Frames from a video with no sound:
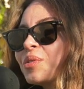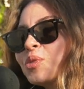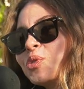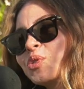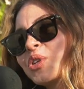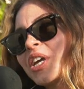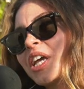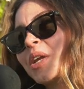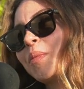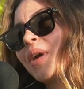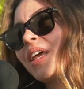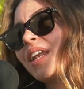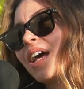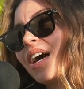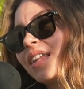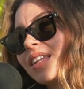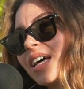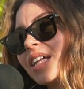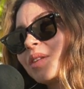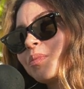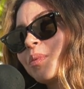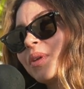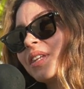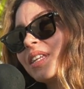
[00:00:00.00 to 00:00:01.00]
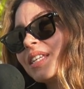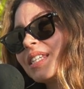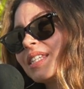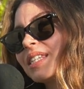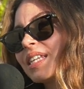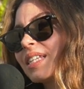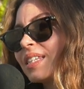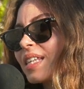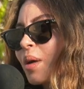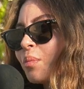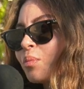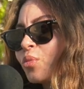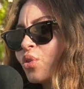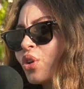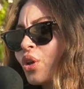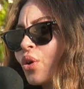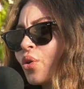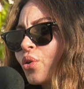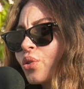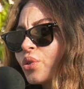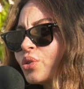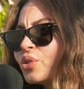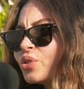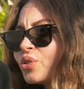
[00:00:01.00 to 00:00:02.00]
üç kelimeyle anlatmanı istesem bu ne
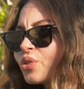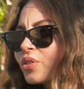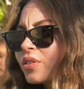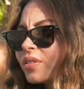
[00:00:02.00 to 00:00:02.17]
olur?